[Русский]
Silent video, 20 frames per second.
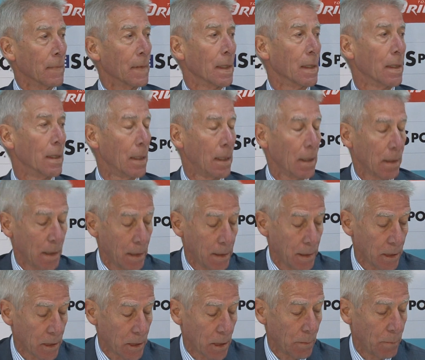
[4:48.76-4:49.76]
Да,
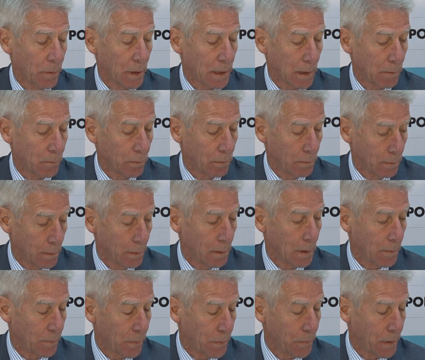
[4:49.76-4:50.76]
конечно, об
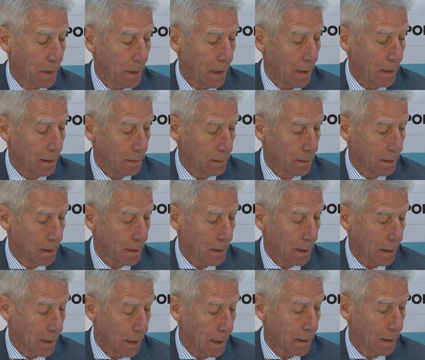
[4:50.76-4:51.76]
этом напоминал
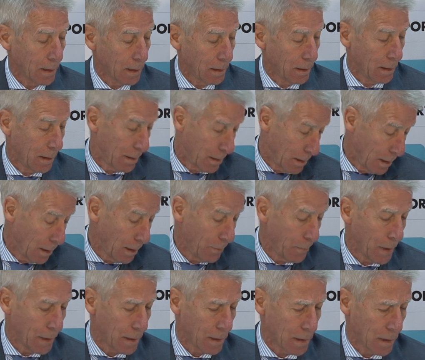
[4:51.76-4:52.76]
неоднократно. И, да и
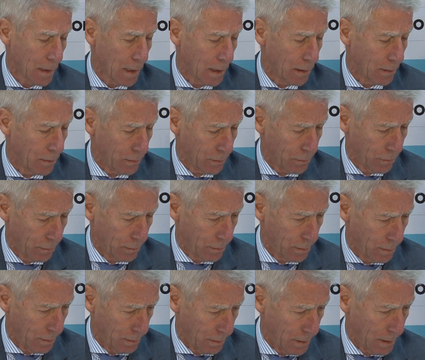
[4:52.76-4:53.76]
ребята знают, что
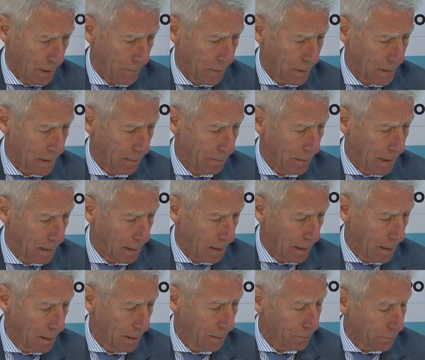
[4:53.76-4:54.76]
из себя представляет
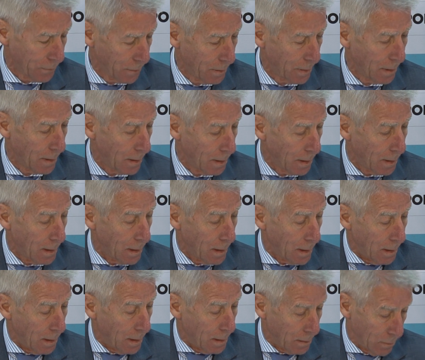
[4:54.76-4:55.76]
Алиев.
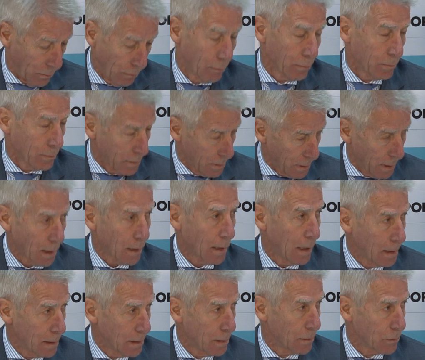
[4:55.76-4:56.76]
Ну,
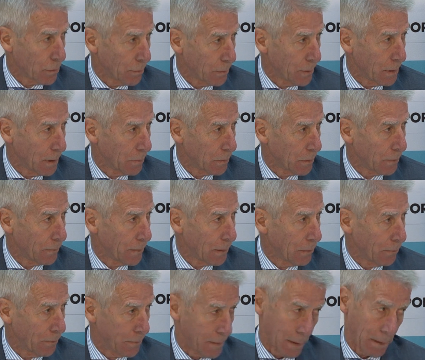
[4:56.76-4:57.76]
старались, чтобы не было
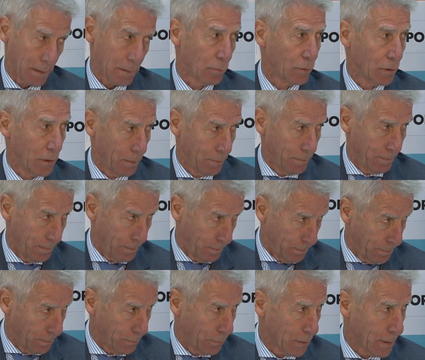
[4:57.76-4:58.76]
фолова, в всяком случае,
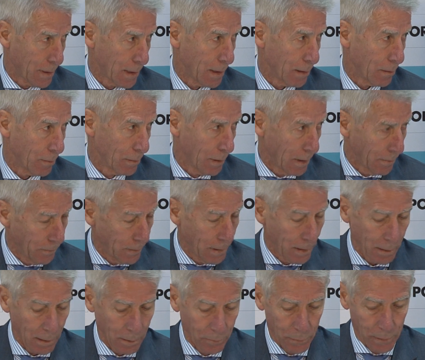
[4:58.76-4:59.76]
по центру. На
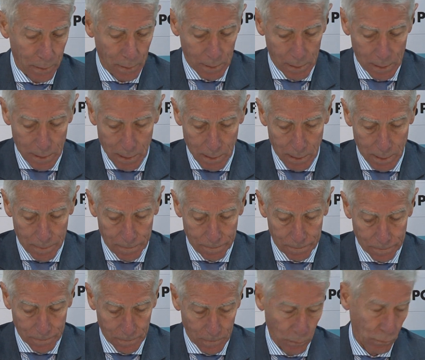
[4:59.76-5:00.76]
флангах было несколько,
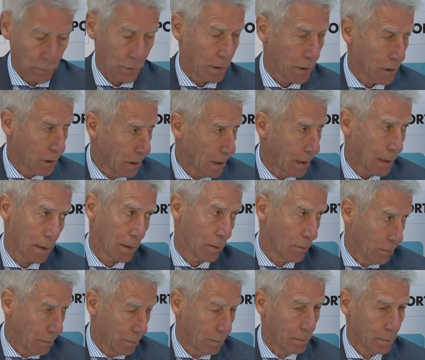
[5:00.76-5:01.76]
тоже нежелательно,
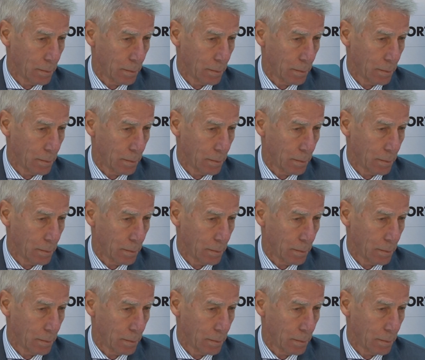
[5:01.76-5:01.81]
но